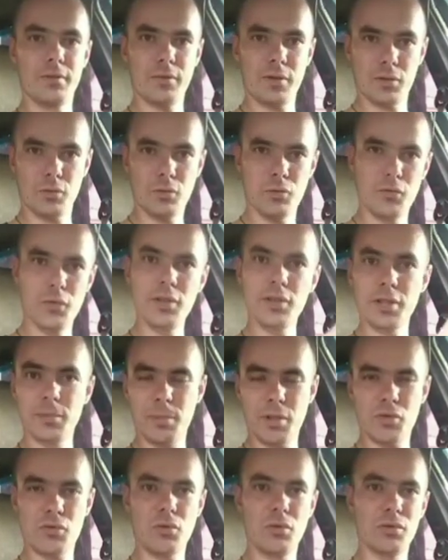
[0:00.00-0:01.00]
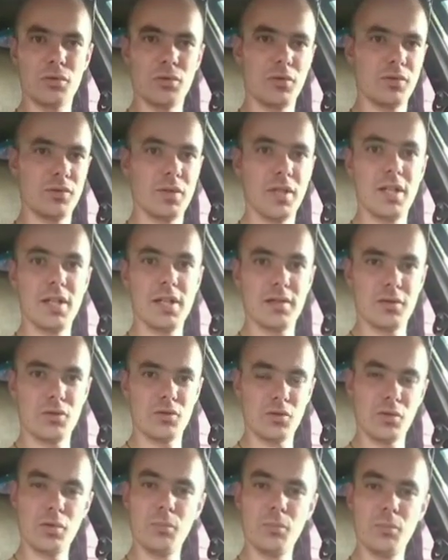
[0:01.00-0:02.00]
воздушный фильтр и пошел. То есть это
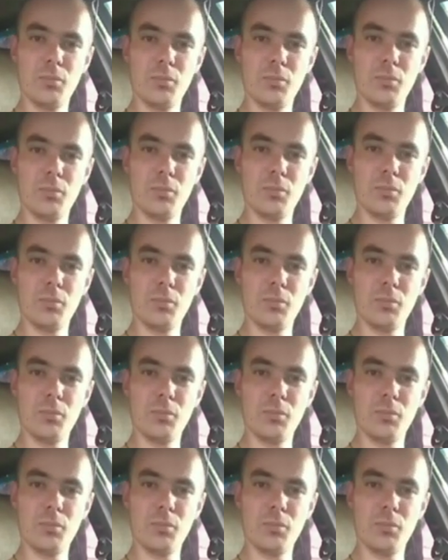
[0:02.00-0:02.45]
что-то будет